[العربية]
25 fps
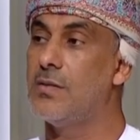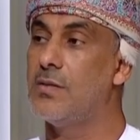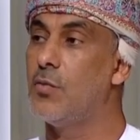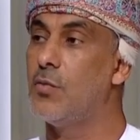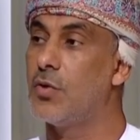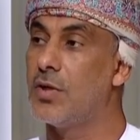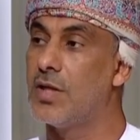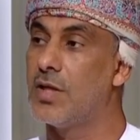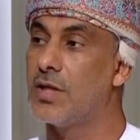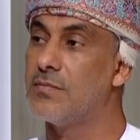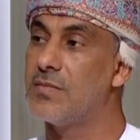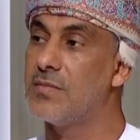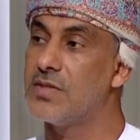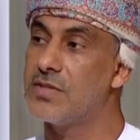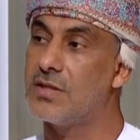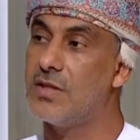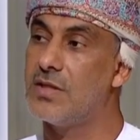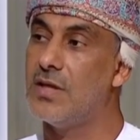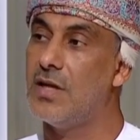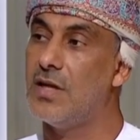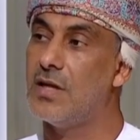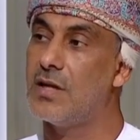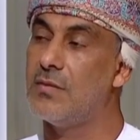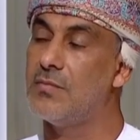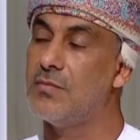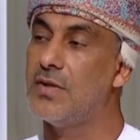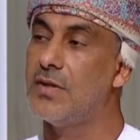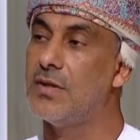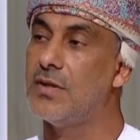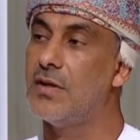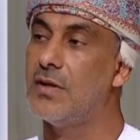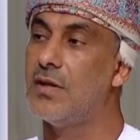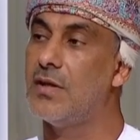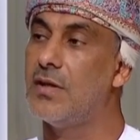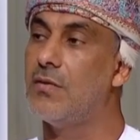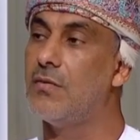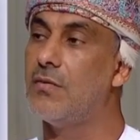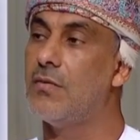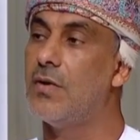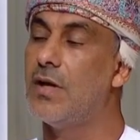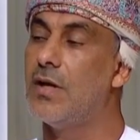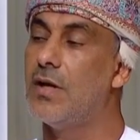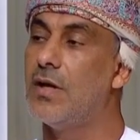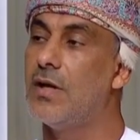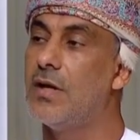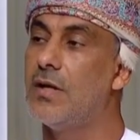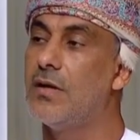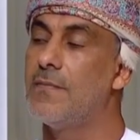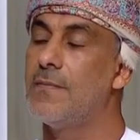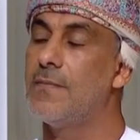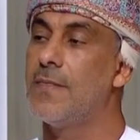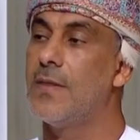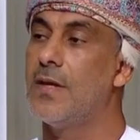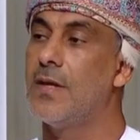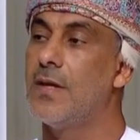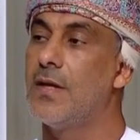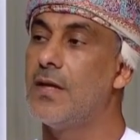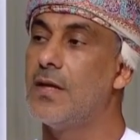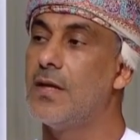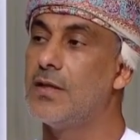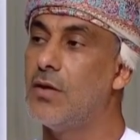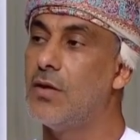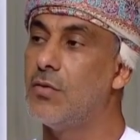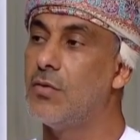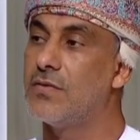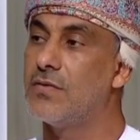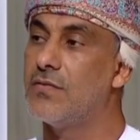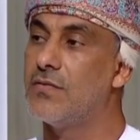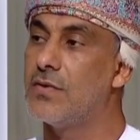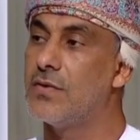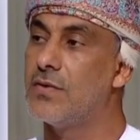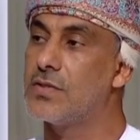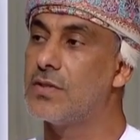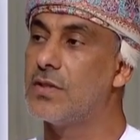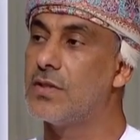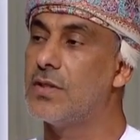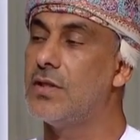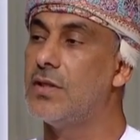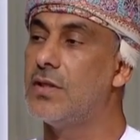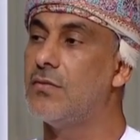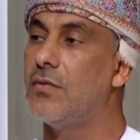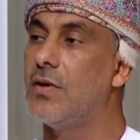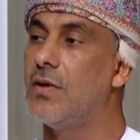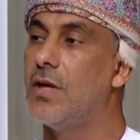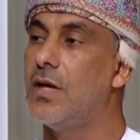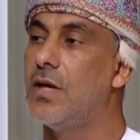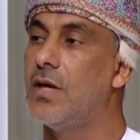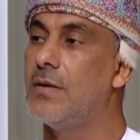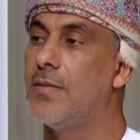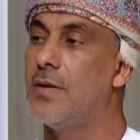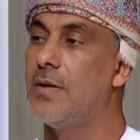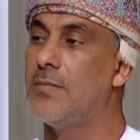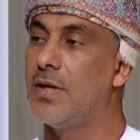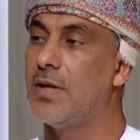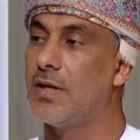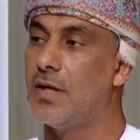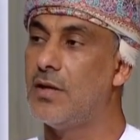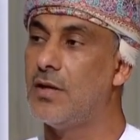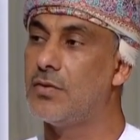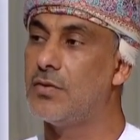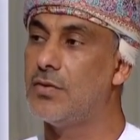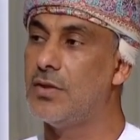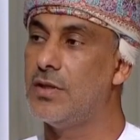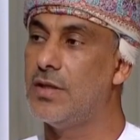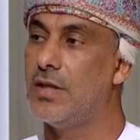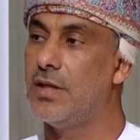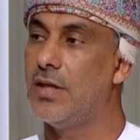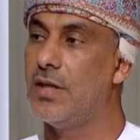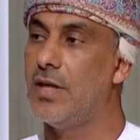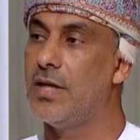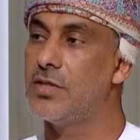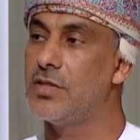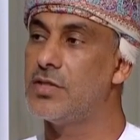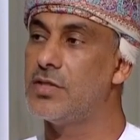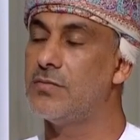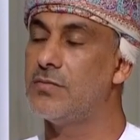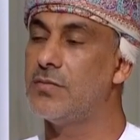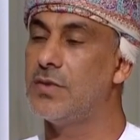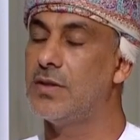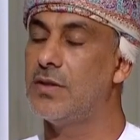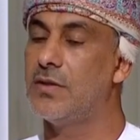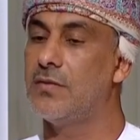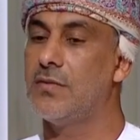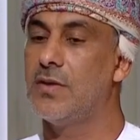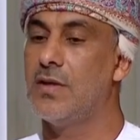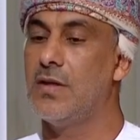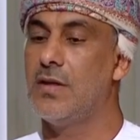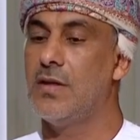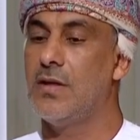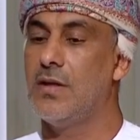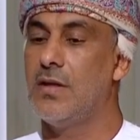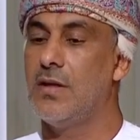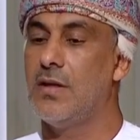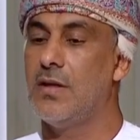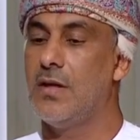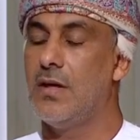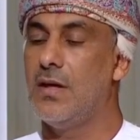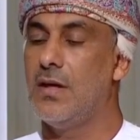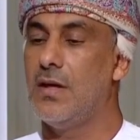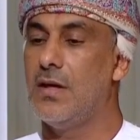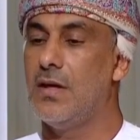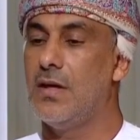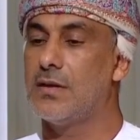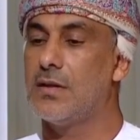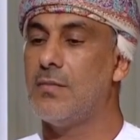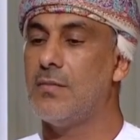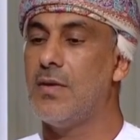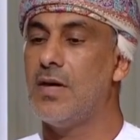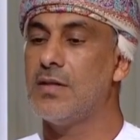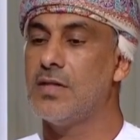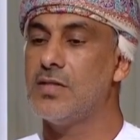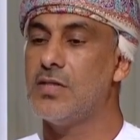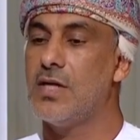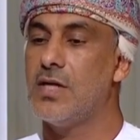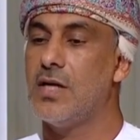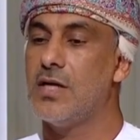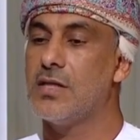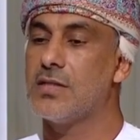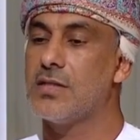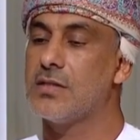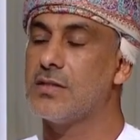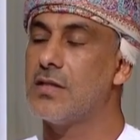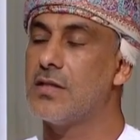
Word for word: جمهورية مصر العربية ودولة فلسطين والمملكة الأردنية الهاشمية آه، طبعا نجاح